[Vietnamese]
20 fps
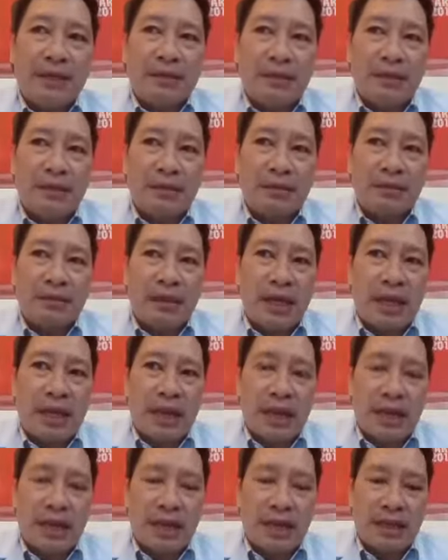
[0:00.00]
được
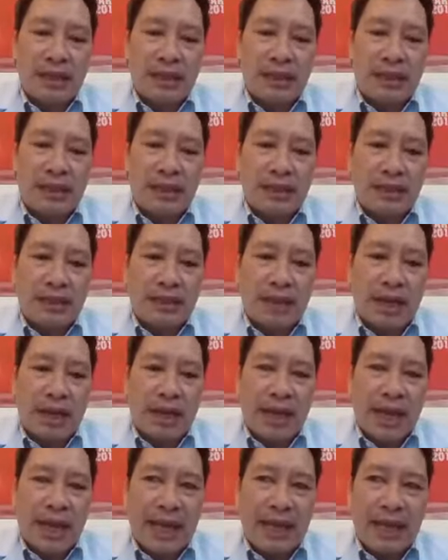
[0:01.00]
à,
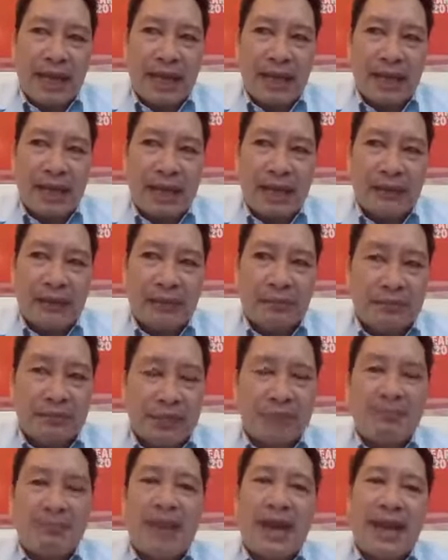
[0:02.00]
gọi là là là được
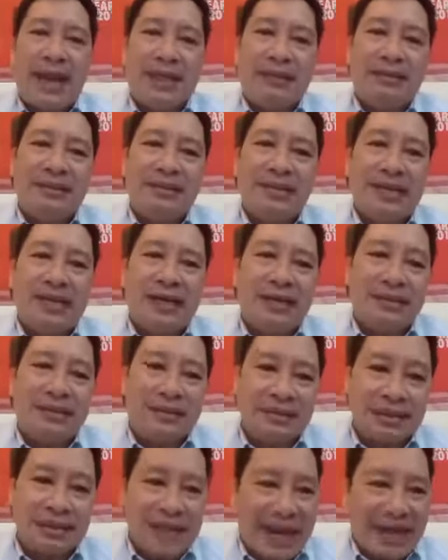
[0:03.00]
mịn màng à,
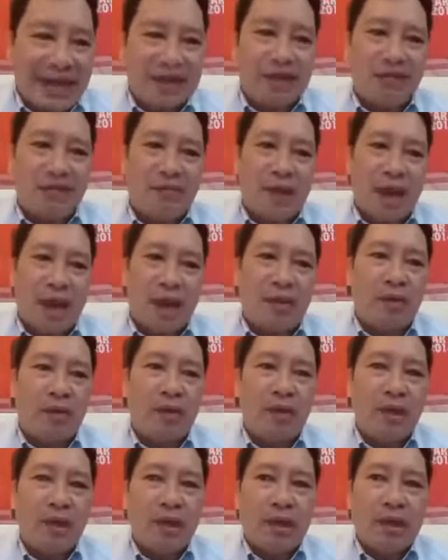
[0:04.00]
được sáng đều màu
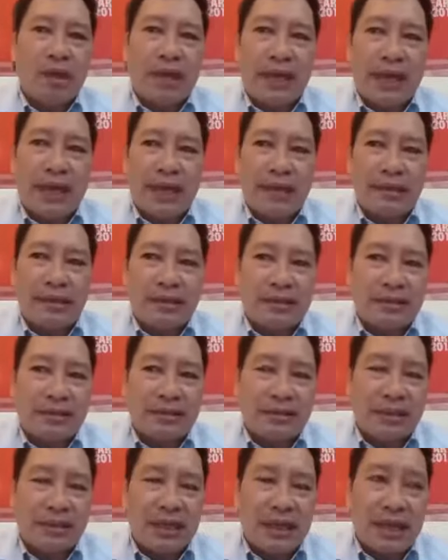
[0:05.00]
à,
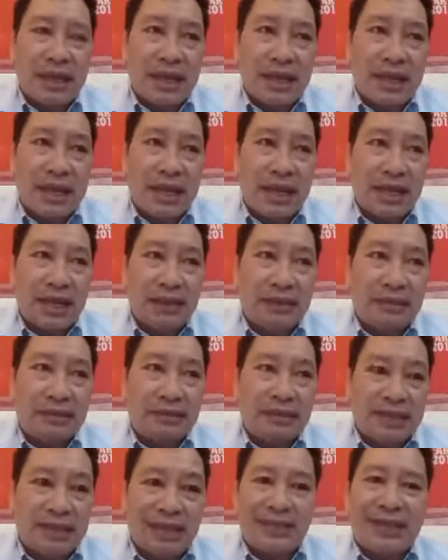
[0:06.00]
được à,
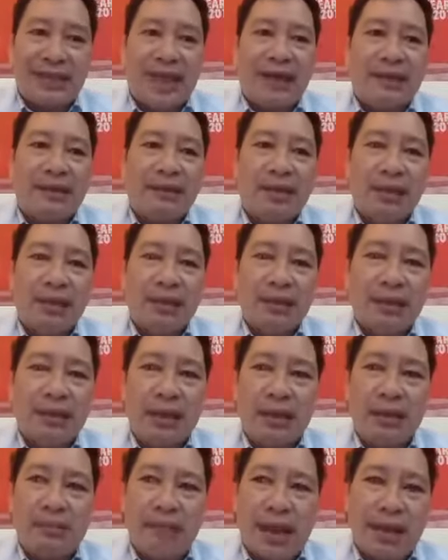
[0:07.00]
săn chắc
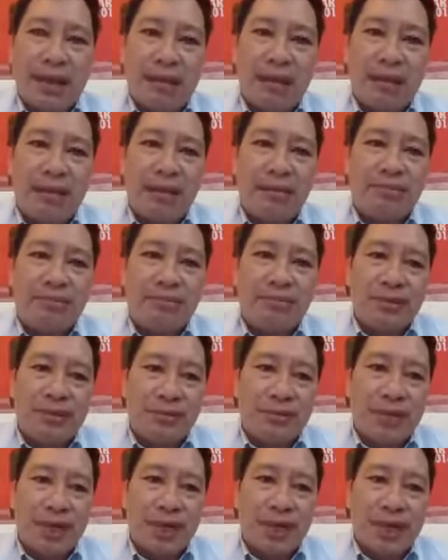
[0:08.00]
nhưng mà nó không được
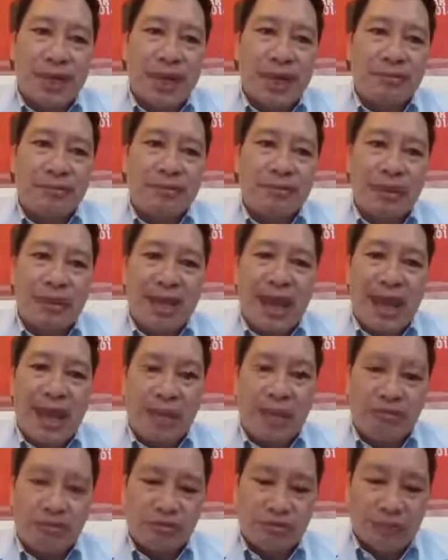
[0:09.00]
quyền làm cho da
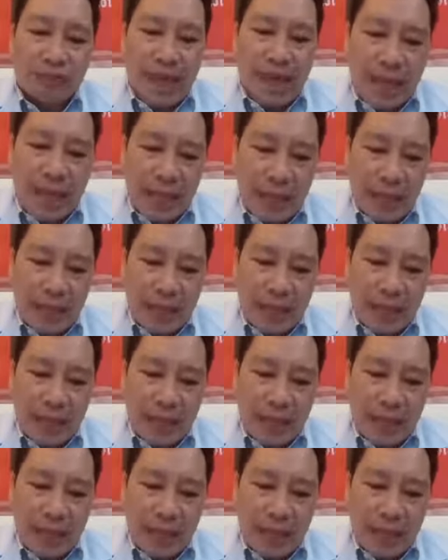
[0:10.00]
của chúng ta